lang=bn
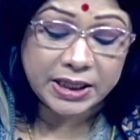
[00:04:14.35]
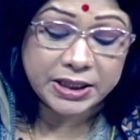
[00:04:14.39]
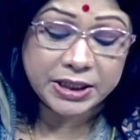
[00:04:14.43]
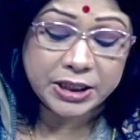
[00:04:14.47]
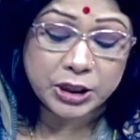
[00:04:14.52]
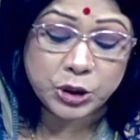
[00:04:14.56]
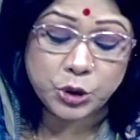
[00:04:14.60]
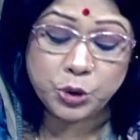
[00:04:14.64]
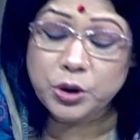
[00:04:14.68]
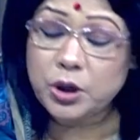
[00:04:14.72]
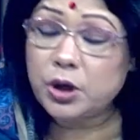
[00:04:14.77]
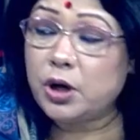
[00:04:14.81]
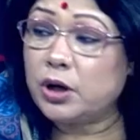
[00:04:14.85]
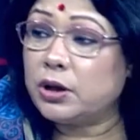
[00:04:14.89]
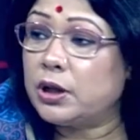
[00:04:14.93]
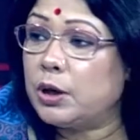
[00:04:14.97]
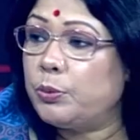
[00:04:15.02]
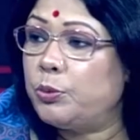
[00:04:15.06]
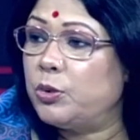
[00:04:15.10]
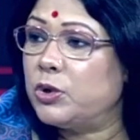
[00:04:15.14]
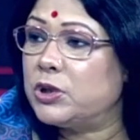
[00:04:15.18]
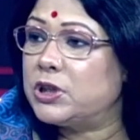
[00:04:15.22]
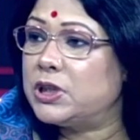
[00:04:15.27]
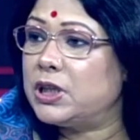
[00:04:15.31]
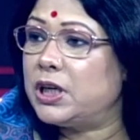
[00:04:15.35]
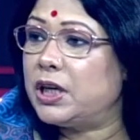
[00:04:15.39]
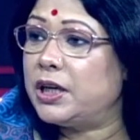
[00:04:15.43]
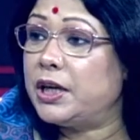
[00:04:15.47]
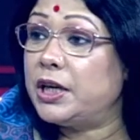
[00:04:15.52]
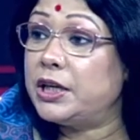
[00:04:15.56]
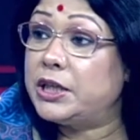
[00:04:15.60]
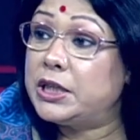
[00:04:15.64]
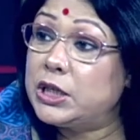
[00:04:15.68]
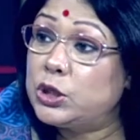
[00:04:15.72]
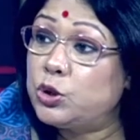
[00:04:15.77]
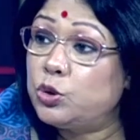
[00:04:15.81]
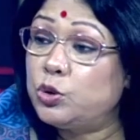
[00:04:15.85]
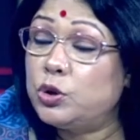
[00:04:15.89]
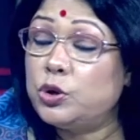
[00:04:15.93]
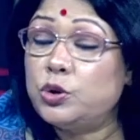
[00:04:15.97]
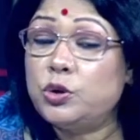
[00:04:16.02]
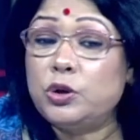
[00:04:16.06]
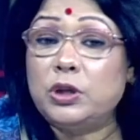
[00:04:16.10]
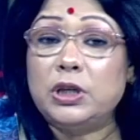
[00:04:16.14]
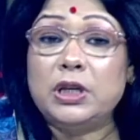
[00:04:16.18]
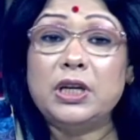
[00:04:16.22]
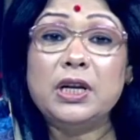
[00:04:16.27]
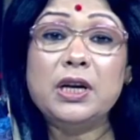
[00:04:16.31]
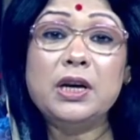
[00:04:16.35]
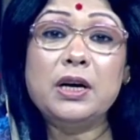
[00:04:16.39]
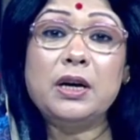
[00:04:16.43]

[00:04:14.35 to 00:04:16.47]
এই শিশুটির কথা বলছিলেন এই শিশুটি যদি